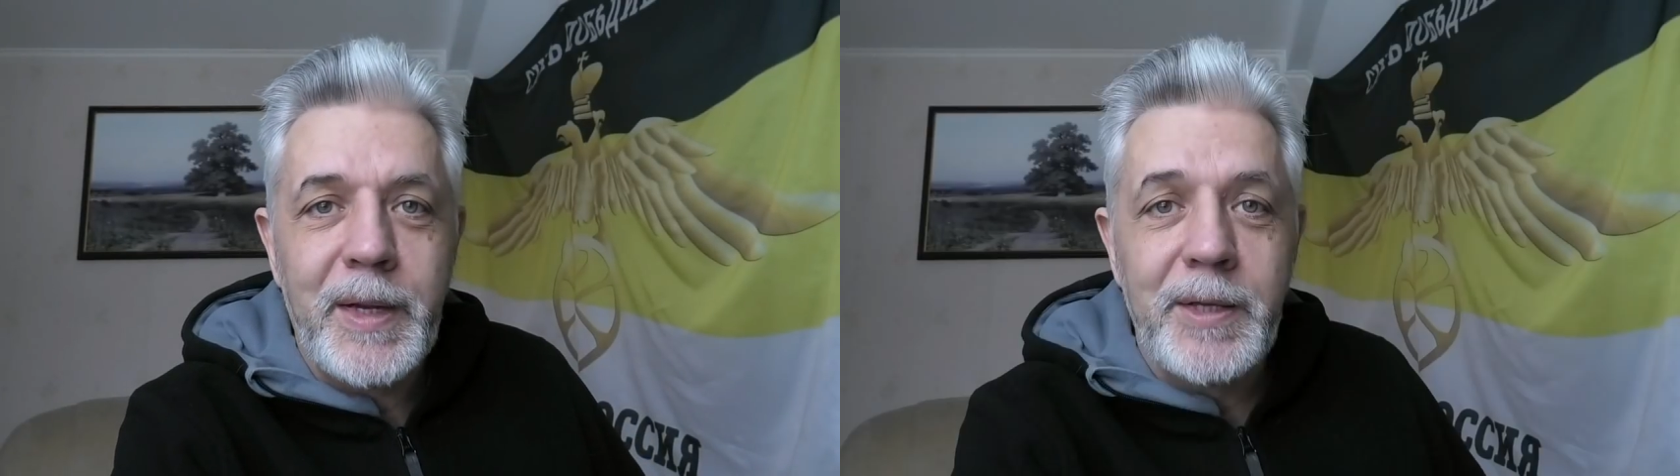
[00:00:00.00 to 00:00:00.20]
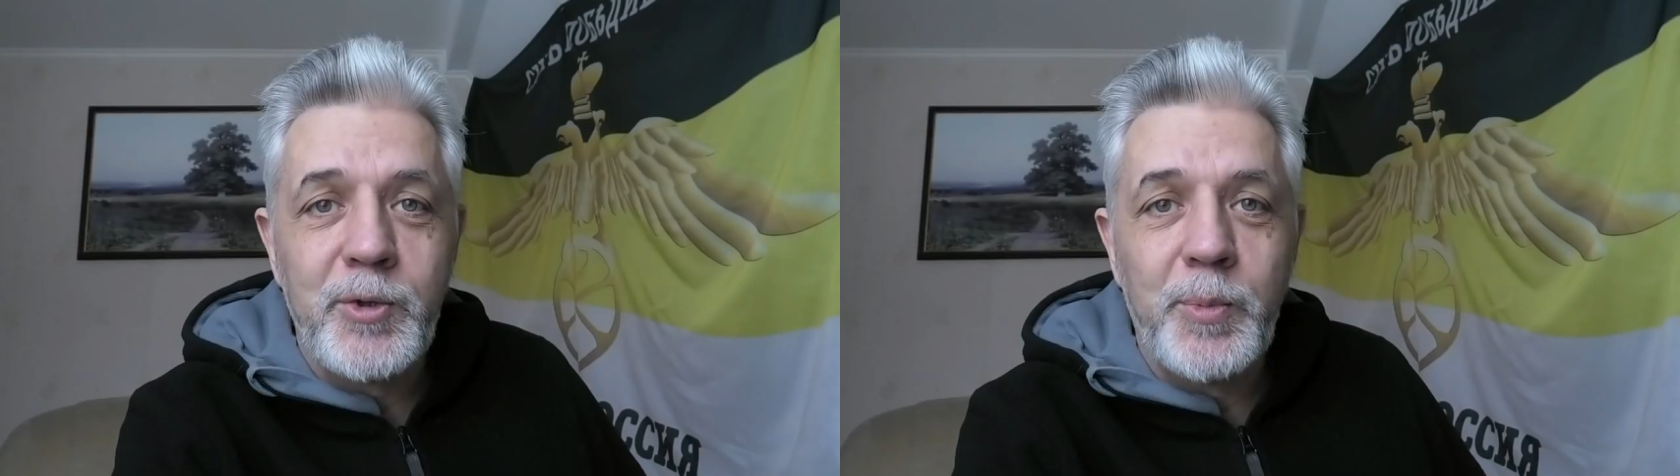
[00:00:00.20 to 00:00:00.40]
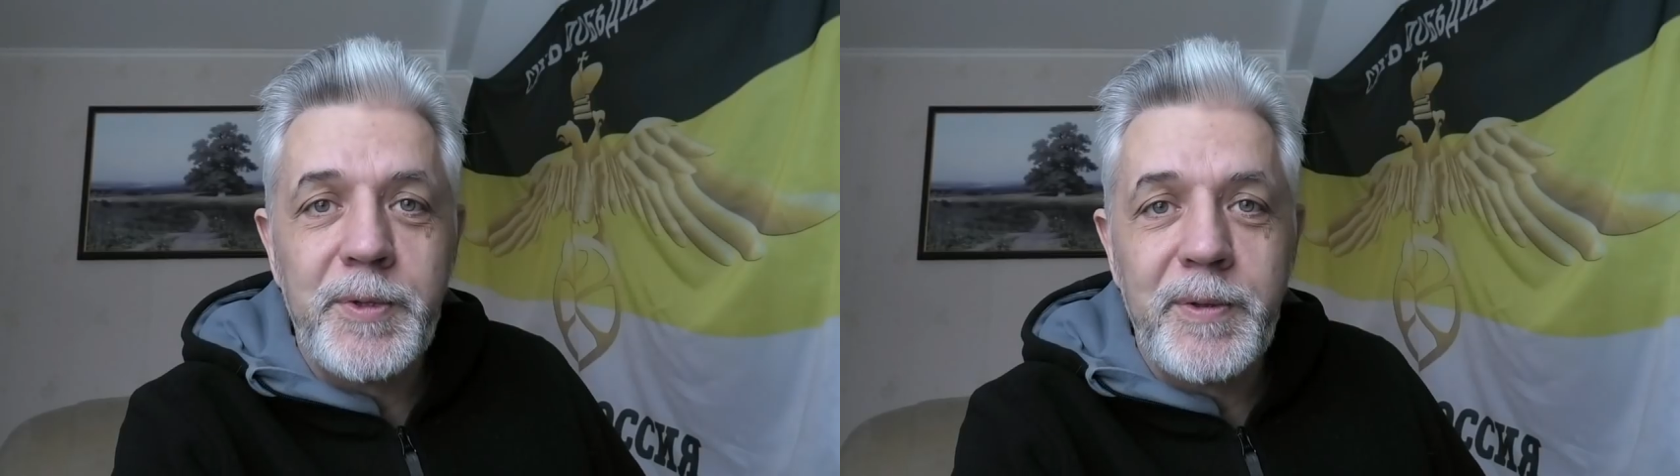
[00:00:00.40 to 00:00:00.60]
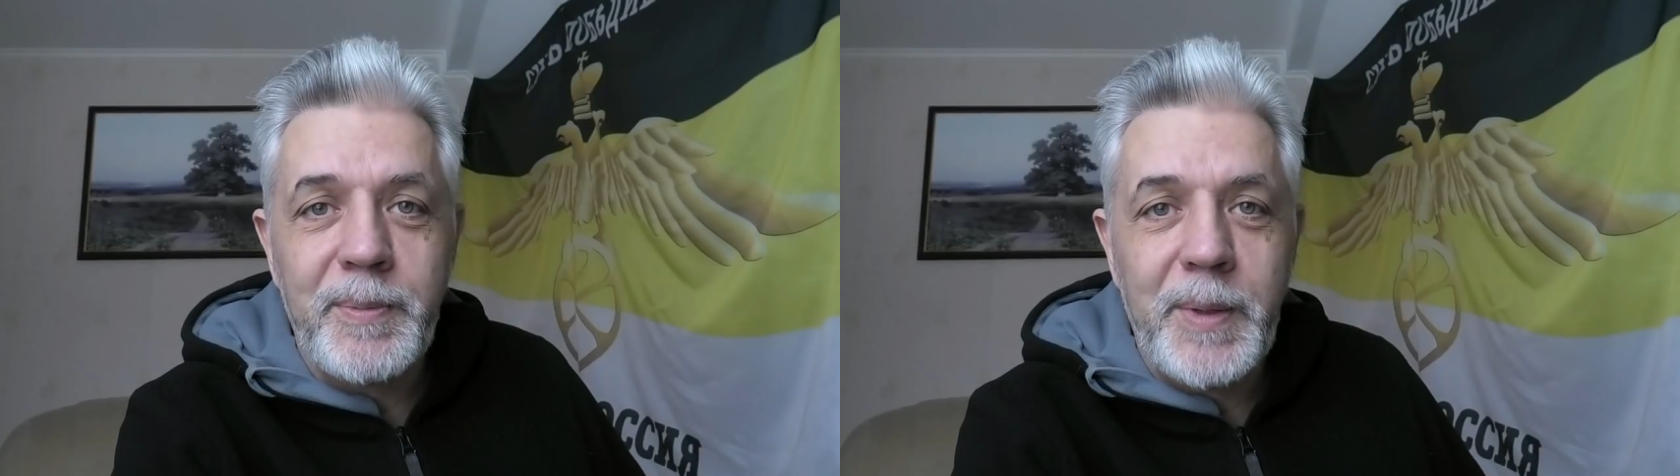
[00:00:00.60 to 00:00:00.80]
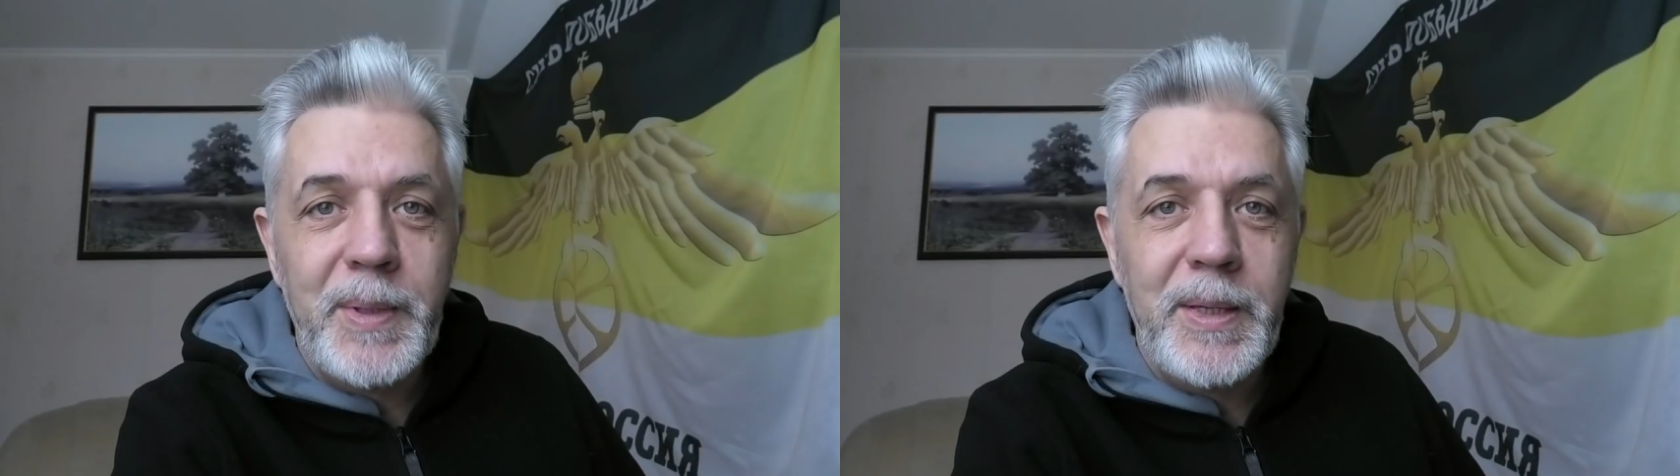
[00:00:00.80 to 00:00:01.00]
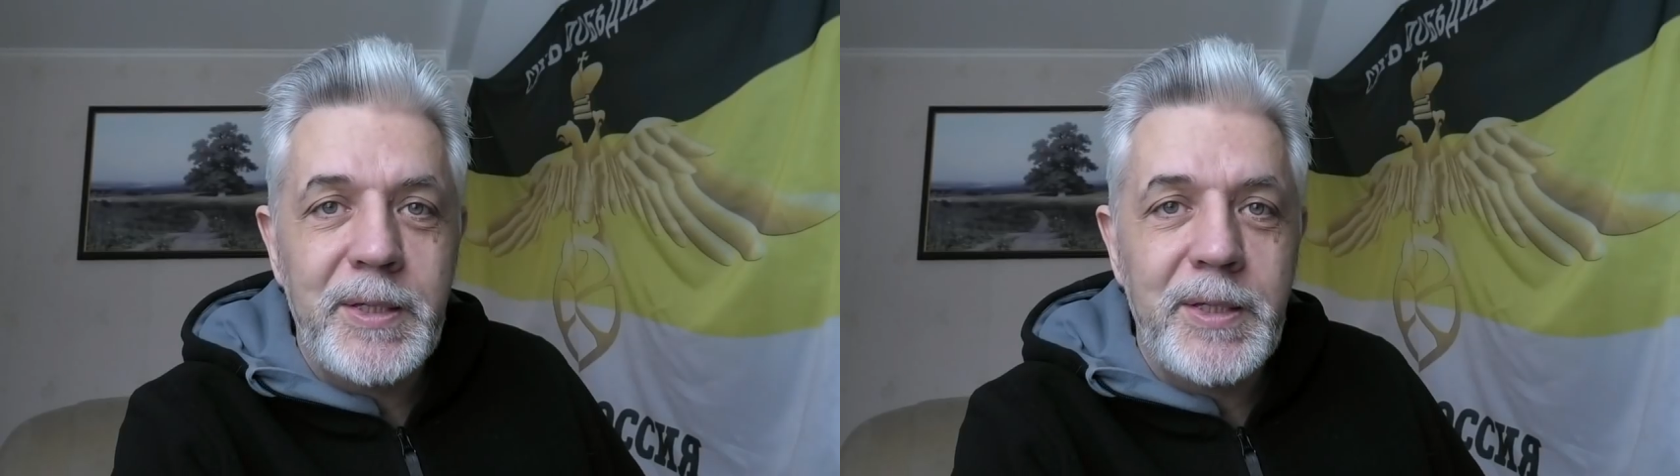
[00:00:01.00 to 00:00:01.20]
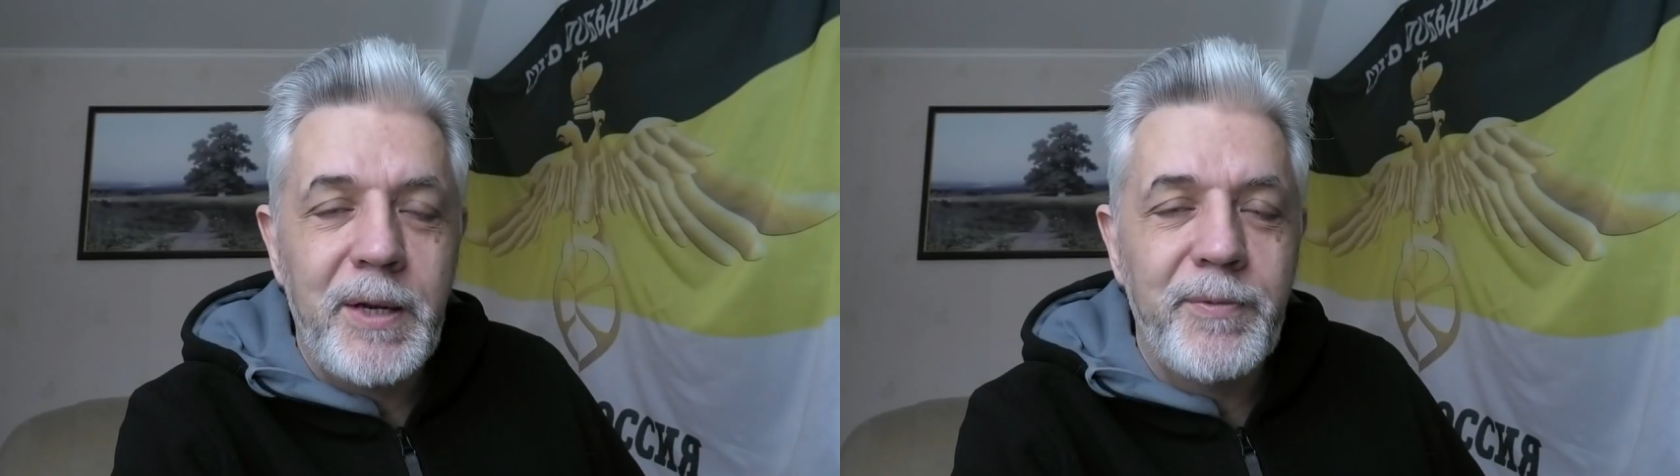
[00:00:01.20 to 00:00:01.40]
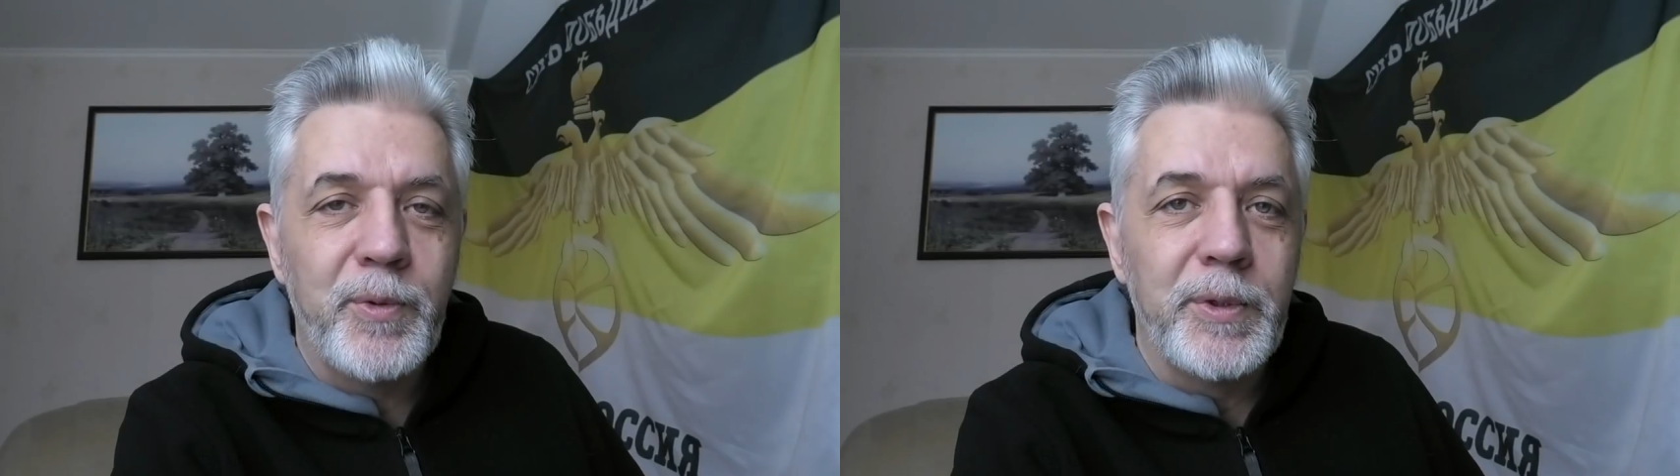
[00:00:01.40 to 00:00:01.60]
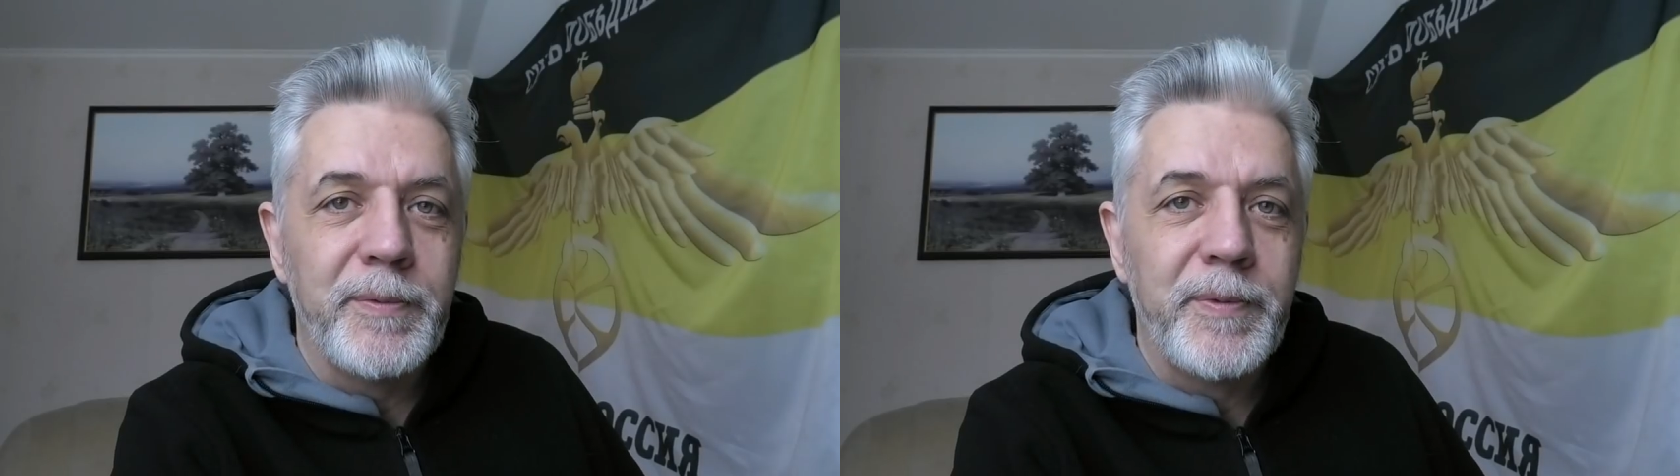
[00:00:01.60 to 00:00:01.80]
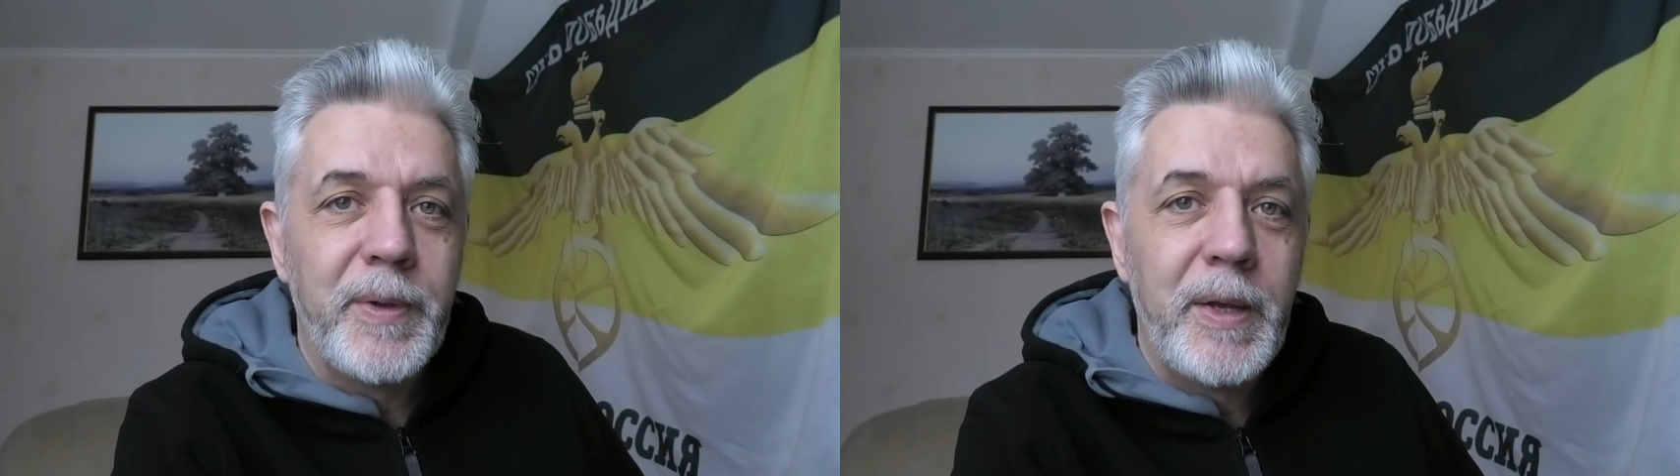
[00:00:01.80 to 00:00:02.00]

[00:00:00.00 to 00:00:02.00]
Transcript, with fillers: от собственных мобильных телефонов.